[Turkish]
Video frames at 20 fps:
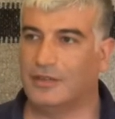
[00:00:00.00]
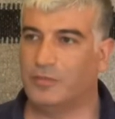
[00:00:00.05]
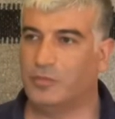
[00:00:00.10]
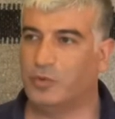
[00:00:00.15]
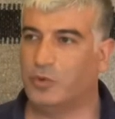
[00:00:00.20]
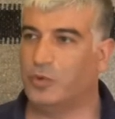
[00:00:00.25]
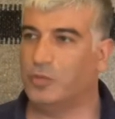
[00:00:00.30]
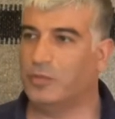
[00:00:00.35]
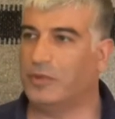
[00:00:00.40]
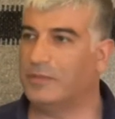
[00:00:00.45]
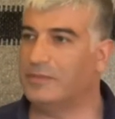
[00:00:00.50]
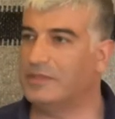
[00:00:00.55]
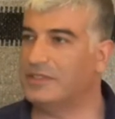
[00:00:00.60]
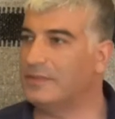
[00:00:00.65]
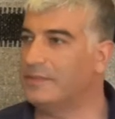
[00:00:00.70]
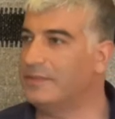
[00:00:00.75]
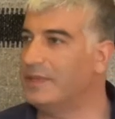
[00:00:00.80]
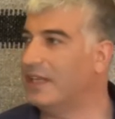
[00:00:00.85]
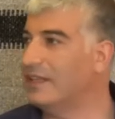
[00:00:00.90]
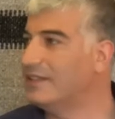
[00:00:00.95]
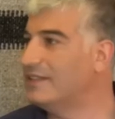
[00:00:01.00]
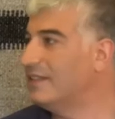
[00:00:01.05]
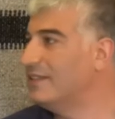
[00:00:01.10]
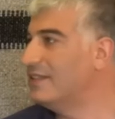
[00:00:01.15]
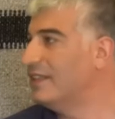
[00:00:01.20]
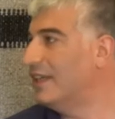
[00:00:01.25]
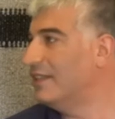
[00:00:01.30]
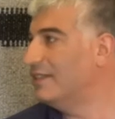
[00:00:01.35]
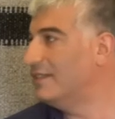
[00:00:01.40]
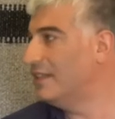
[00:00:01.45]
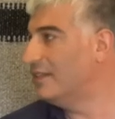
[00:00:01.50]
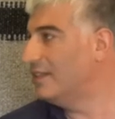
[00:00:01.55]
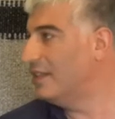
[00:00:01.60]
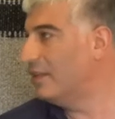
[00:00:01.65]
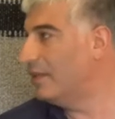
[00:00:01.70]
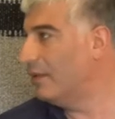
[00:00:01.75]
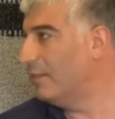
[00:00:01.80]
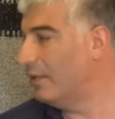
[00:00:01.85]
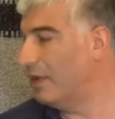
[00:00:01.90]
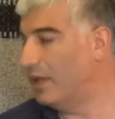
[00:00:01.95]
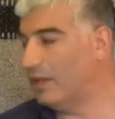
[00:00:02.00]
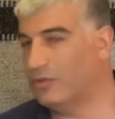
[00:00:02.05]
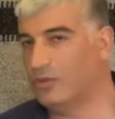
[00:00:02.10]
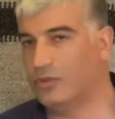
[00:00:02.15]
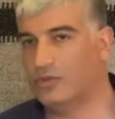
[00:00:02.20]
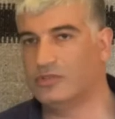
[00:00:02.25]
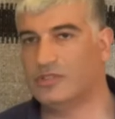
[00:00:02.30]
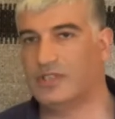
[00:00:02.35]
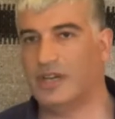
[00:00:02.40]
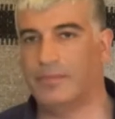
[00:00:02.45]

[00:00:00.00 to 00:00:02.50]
büyümemizi biraz da siyasete de bağlıyoruz.